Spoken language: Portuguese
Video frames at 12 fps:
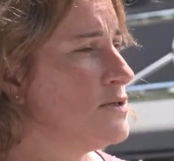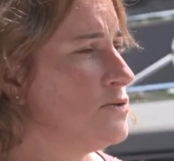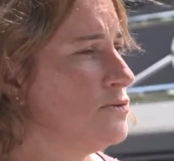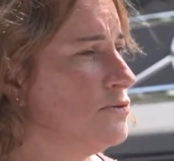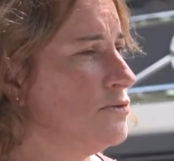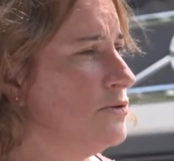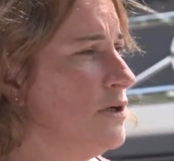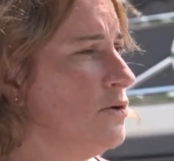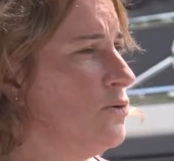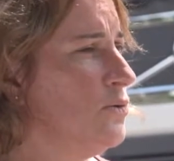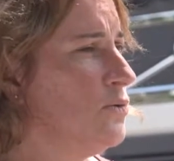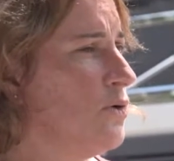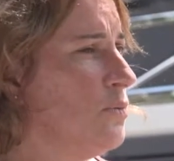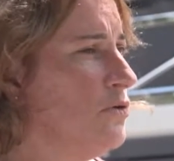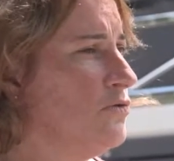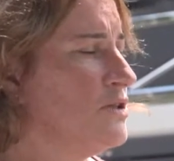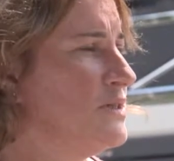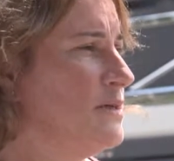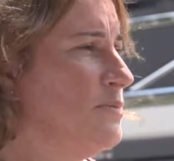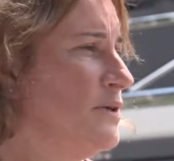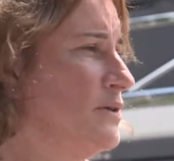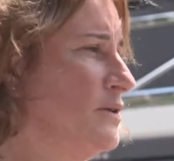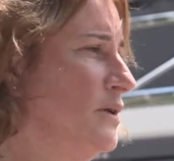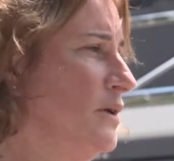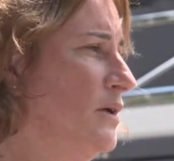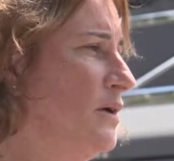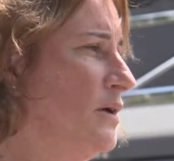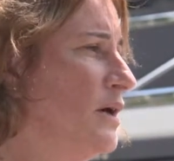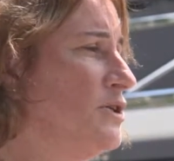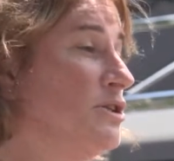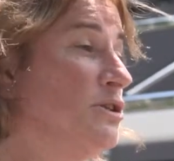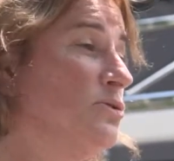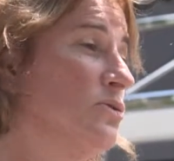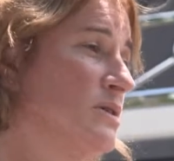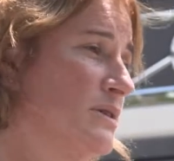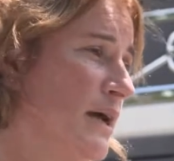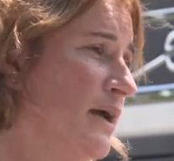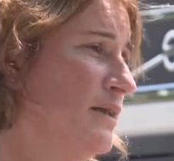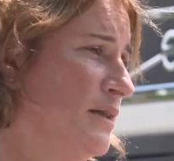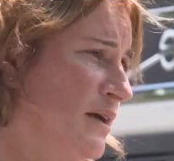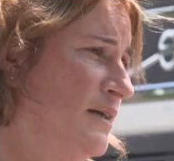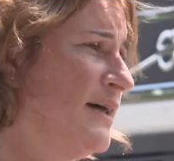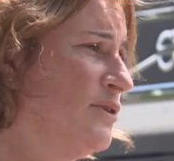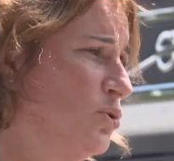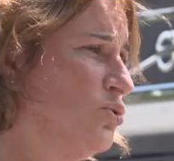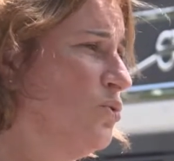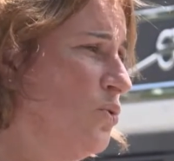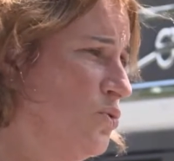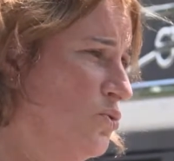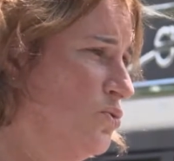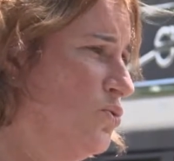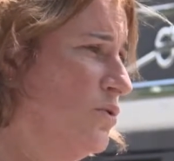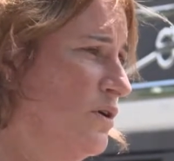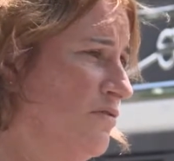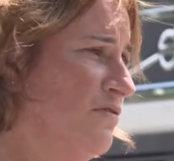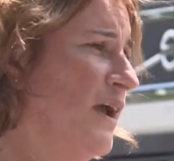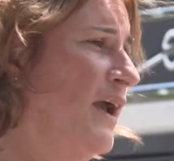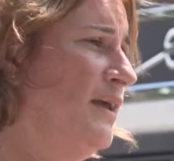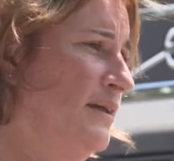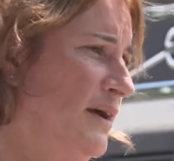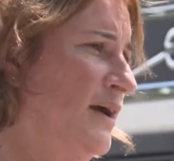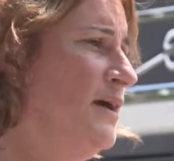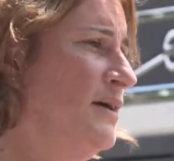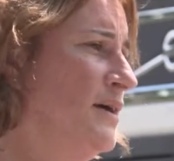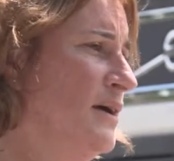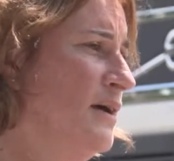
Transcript: Su, eu, como eu vou dizer para ti, a gente não consegue detectar tudo o que vem, né?